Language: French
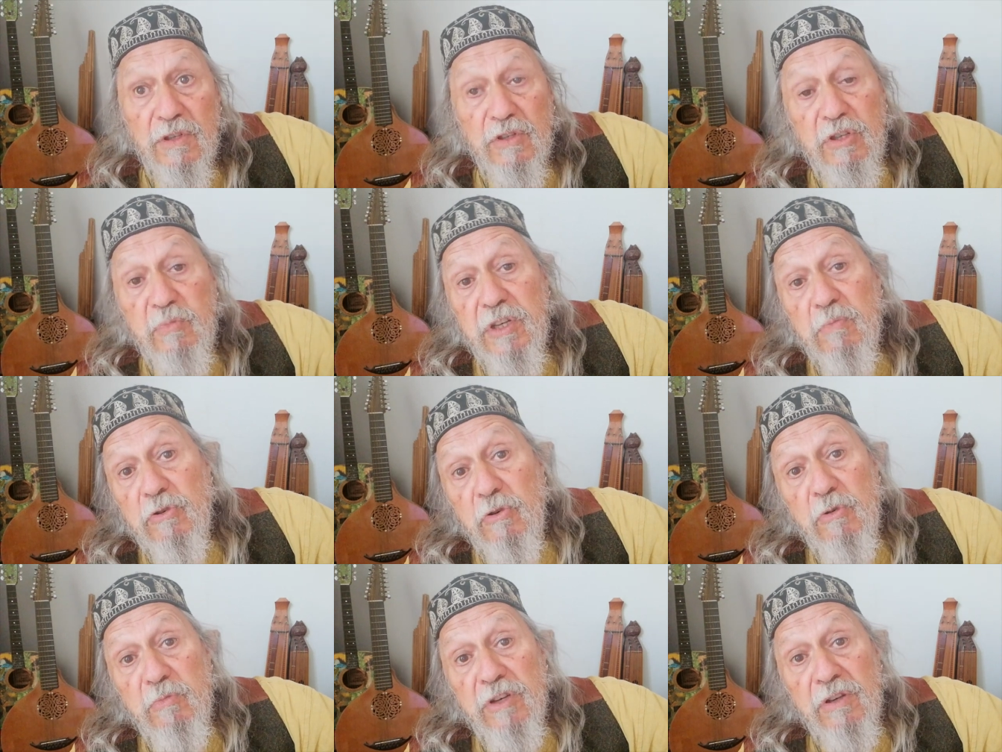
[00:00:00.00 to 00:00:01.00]
c'est bien
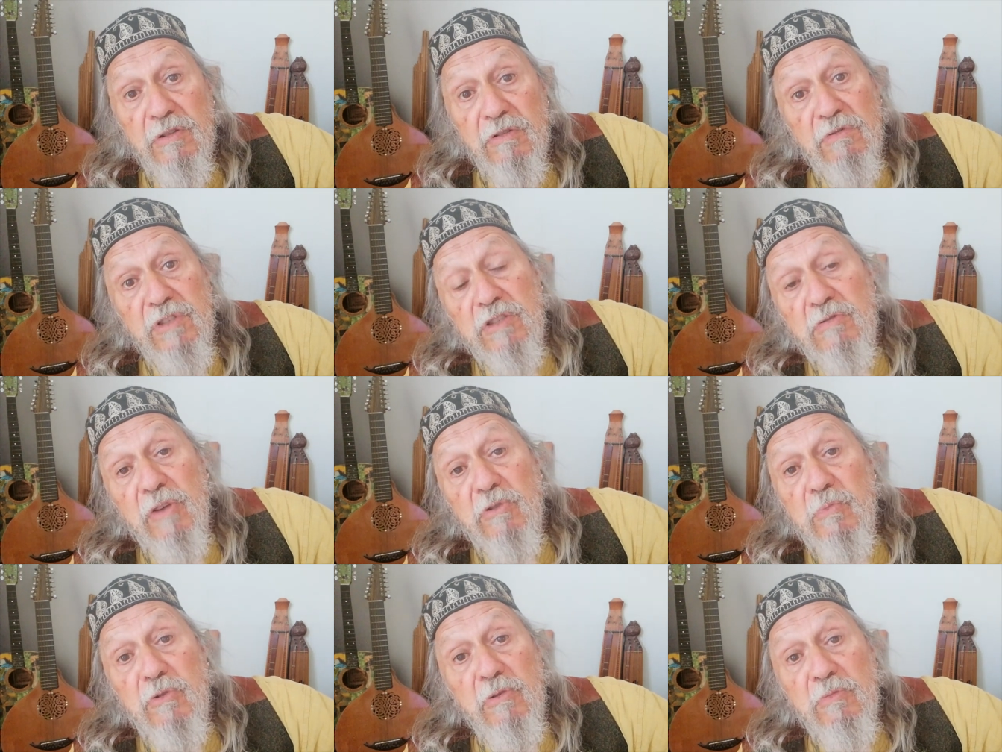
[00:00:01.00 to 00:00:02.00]
beau, mais ton histoire
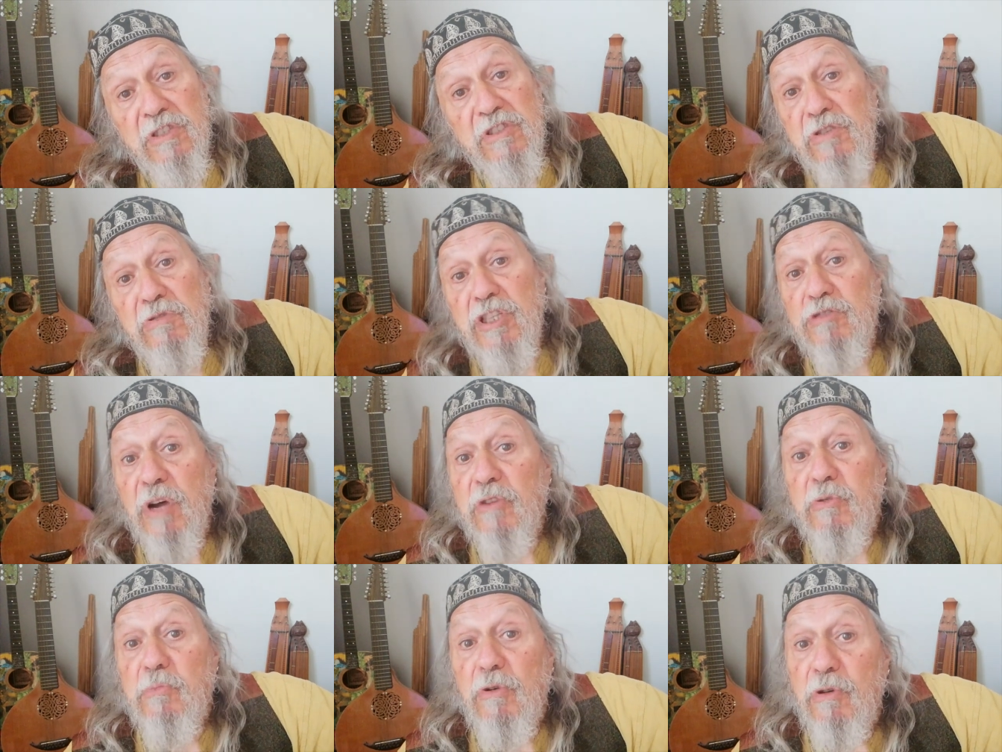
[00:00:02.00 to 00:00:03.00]
de mots, mais c'est une
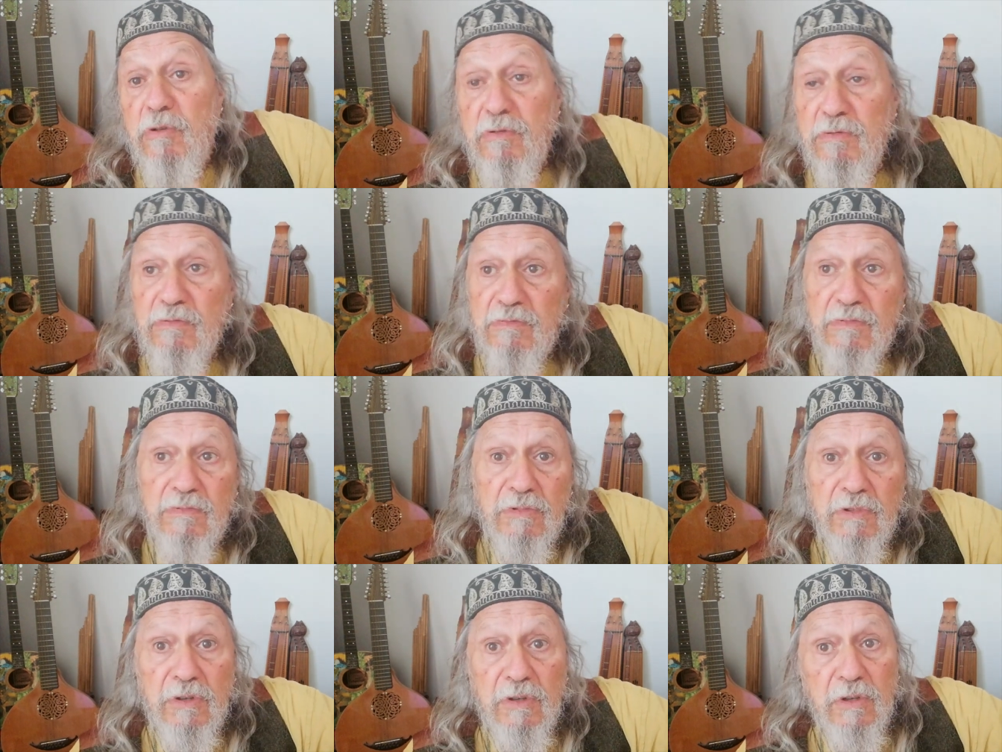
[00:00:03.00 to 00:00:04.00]
histoire de mots.
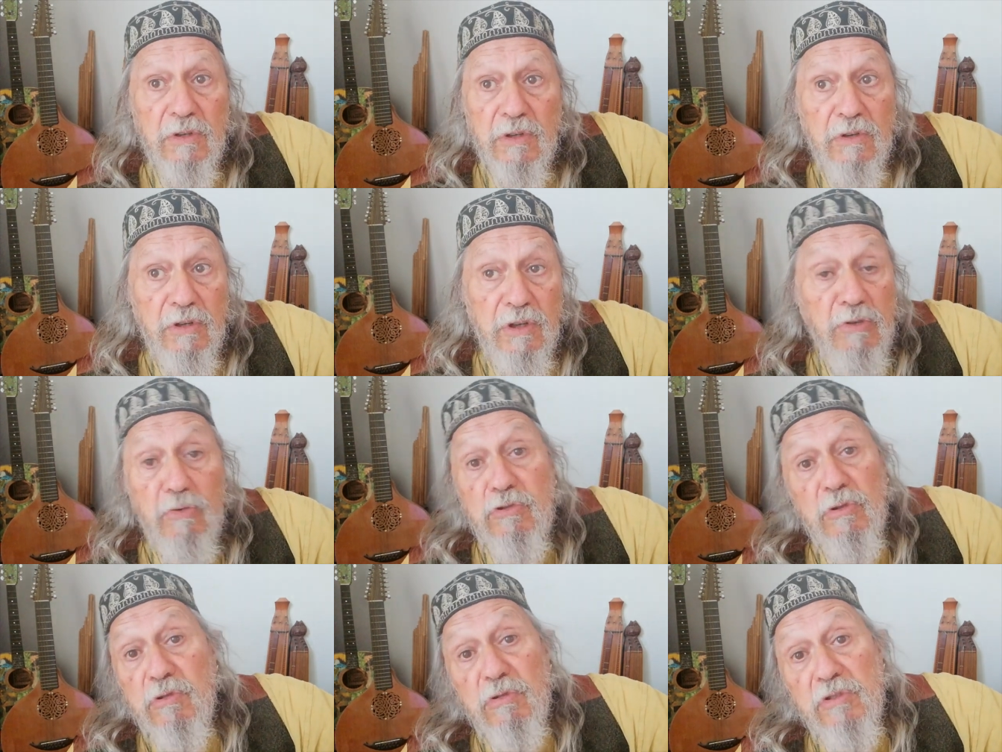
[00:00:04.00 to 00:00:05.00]
Et
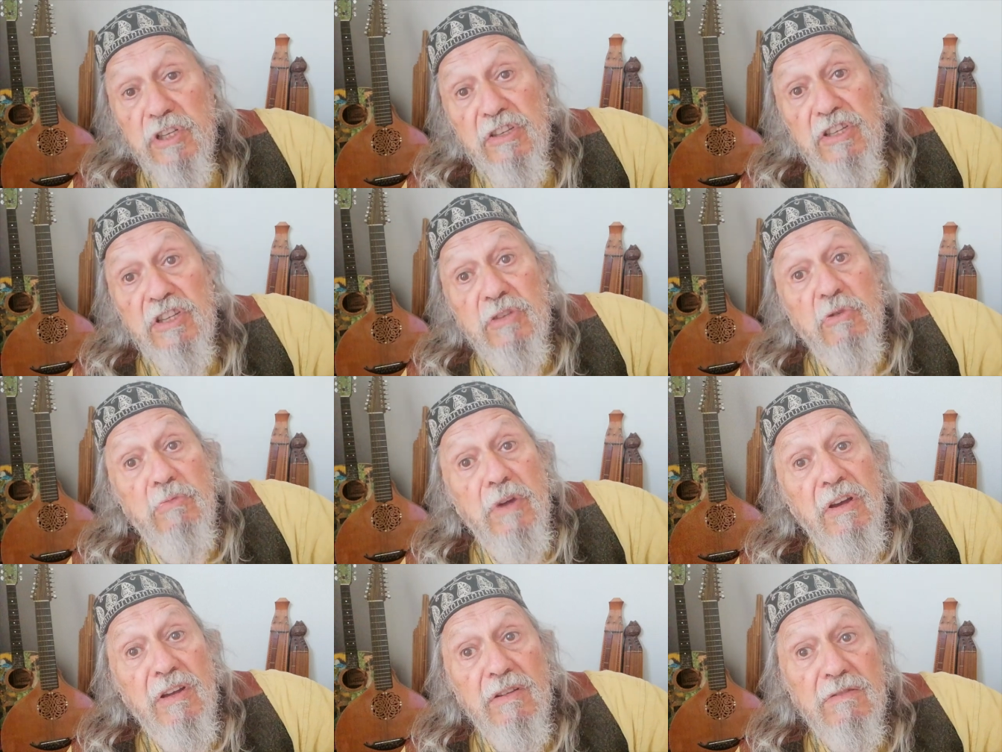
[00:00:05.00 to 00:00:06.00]
nous autres, on est des êtres
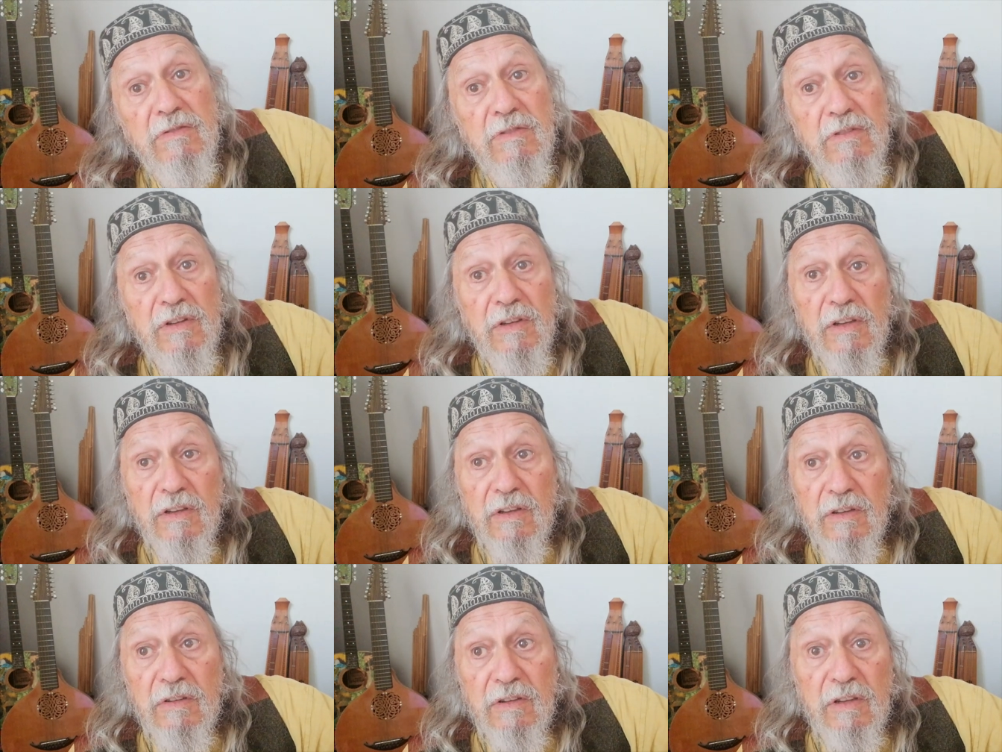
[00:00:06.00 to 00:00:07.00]
humains.
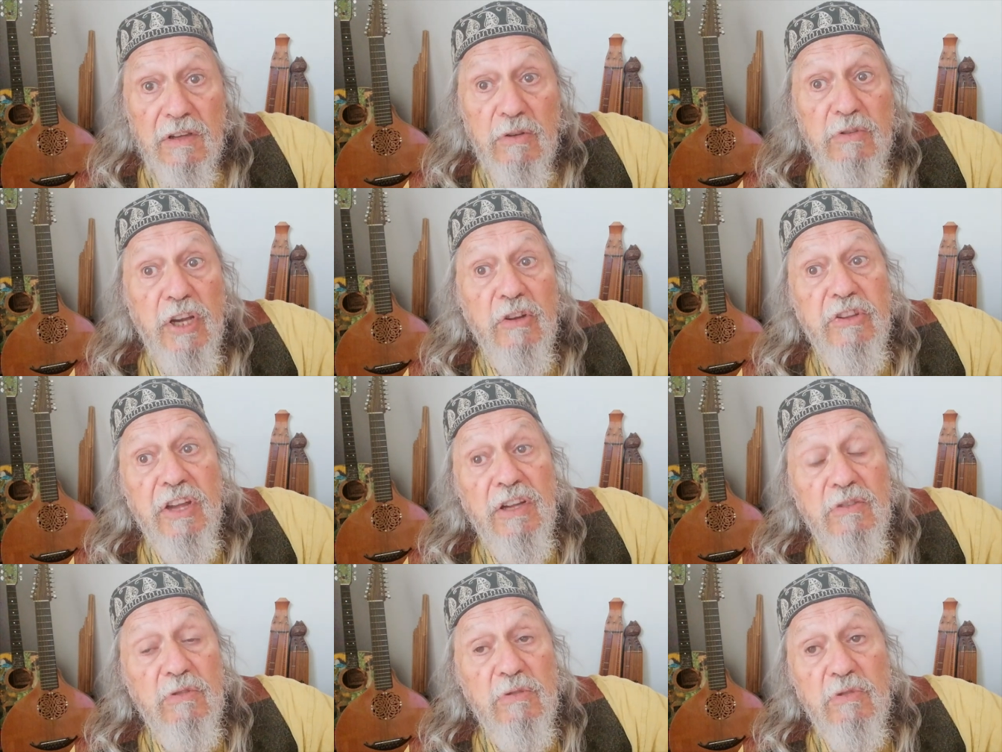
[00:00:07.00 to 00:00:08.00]
Et on est en
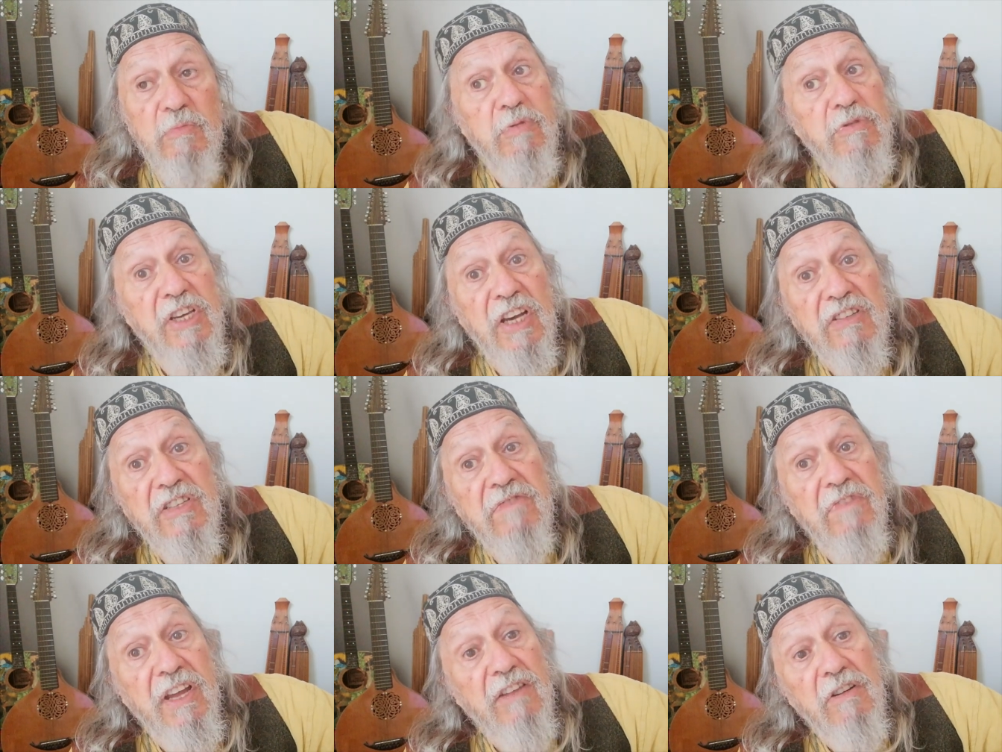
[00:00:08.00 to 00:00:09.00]
train de, de bouillir
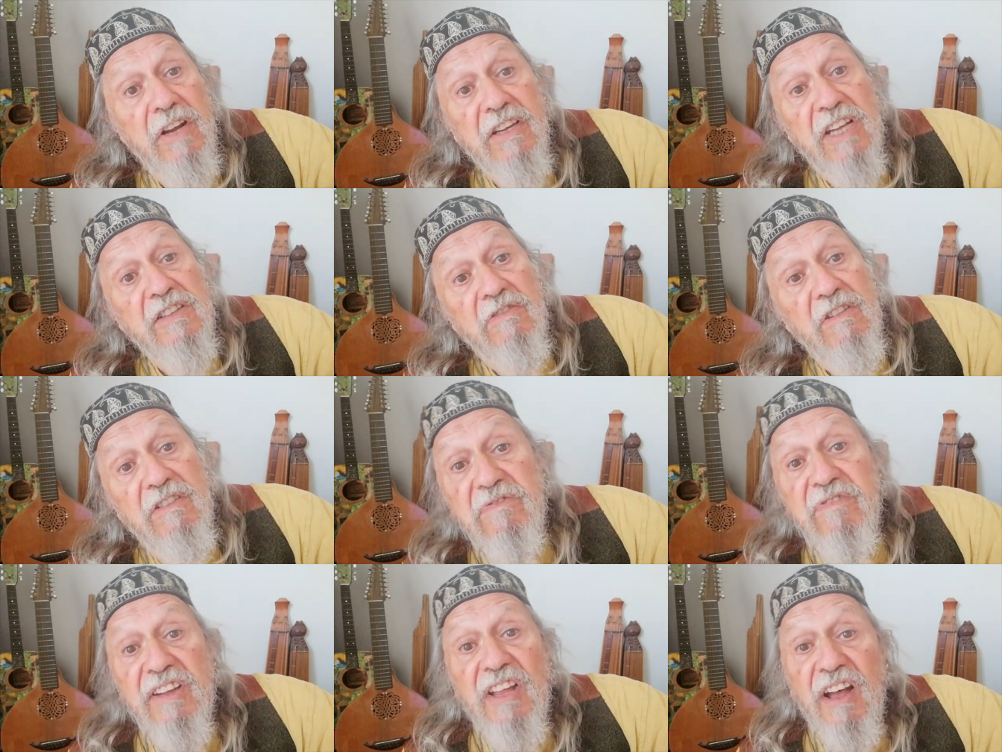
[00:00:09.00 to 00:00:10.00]
sévère dans la casserole des
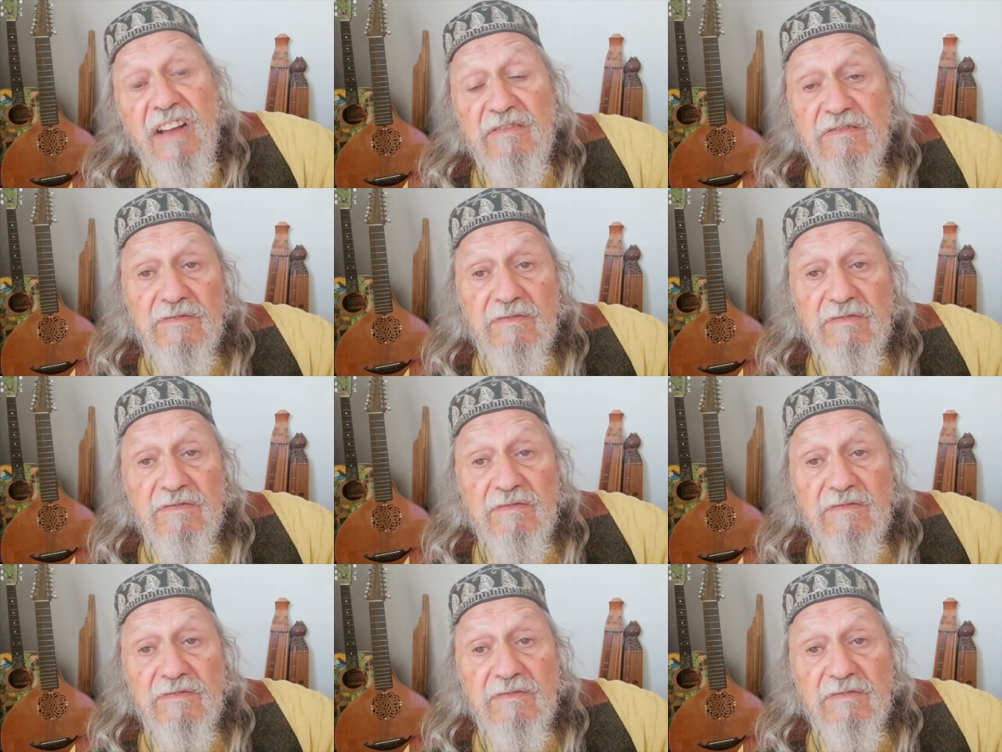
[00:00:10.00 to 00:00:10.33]
fadas.